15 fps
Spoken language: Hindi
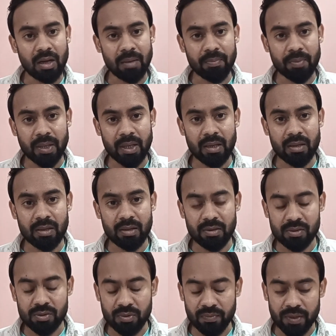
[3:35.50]
आपके
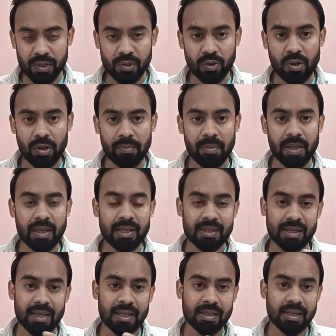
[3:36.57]
जो वीडियो हैं मैं
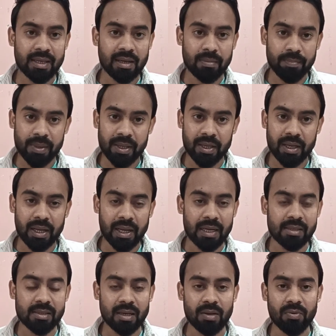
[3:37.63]
इतने इतनी कंपनी का
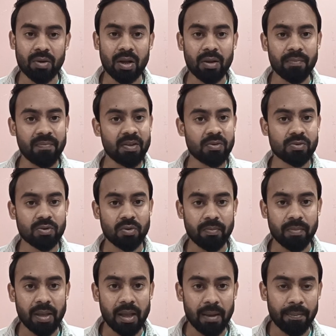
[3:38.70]
एड चलाऊँगा फिर उसको
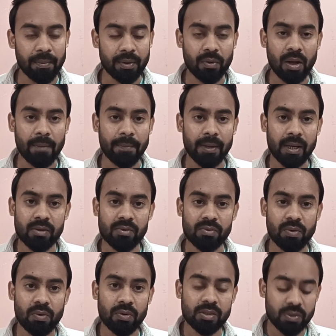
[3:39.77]
मैं आपको अपने
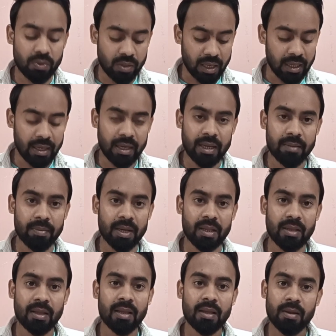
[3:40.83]
वो जो डॉलर है
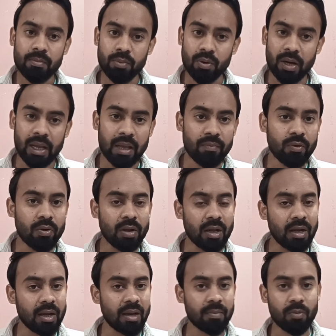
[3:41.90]
मैंने बोला है वो
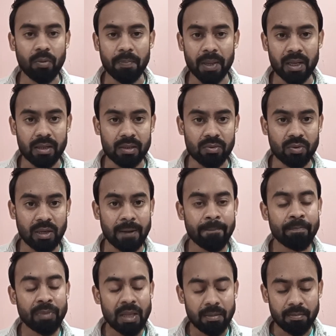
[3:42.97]
डॉलर आपको पे कर दूँगा
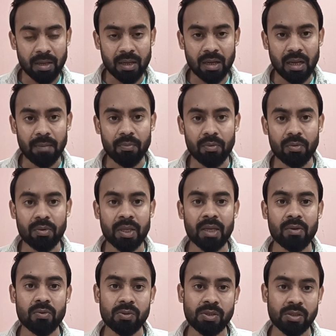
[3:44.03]
मगर आपकी
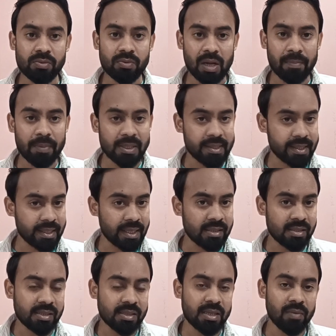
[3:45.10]
कुछ वहाँ पर
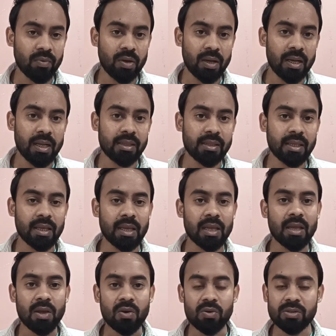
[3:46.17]
सीक्रेट चीज़ें वो ले लेते हैं
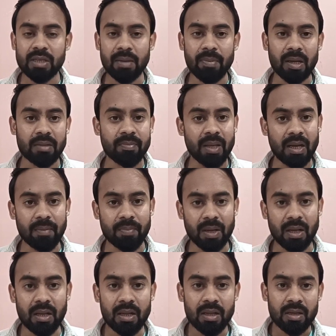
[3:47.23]
उसके बाद में
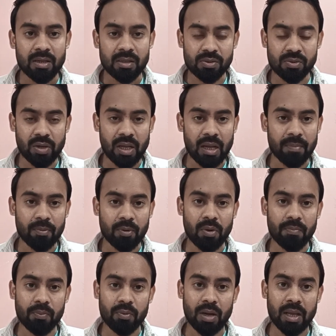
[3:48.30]
आपका जो है आपको
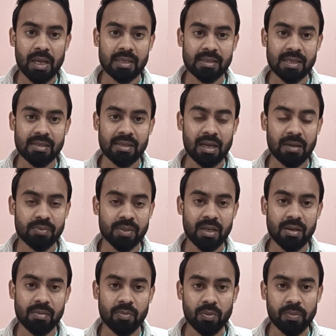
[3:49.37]
पूरा एक्सेस आपसे
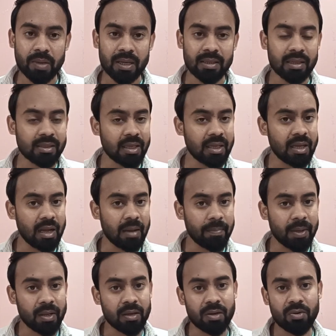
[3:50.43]
रिमूव कर देते हैं
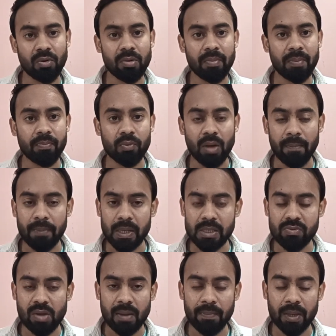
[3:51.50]
अपने कंट्रोल में पूरा पेज
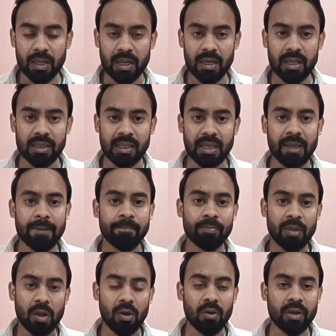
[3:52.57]
वहाँ पर पे कर लेते हैं
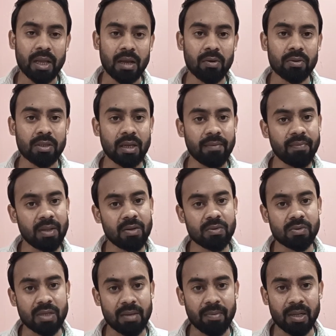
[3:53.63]
और क्या होता है फिर
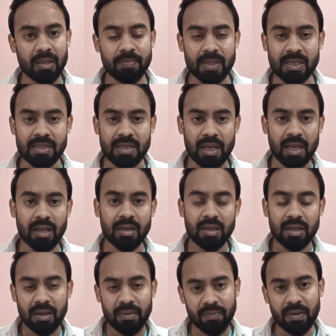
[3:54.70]
उसके बाद पेज हैक
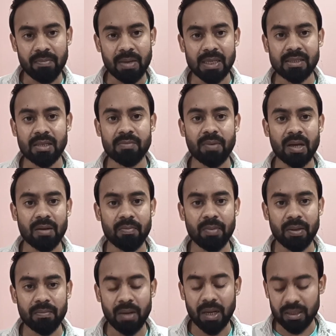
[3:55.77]
फिर मैसेज बार
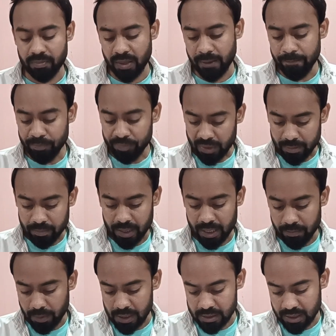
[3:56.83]
बाद में मेरे
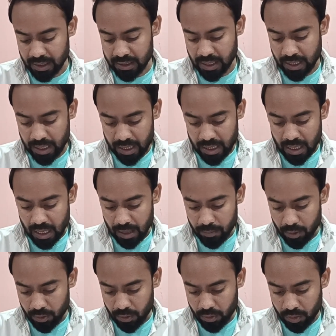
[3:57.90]
पास आता है आप
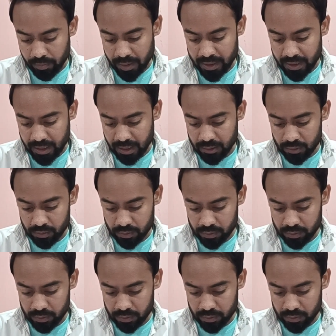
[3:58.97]
लोगों को मैं दिखा दूँ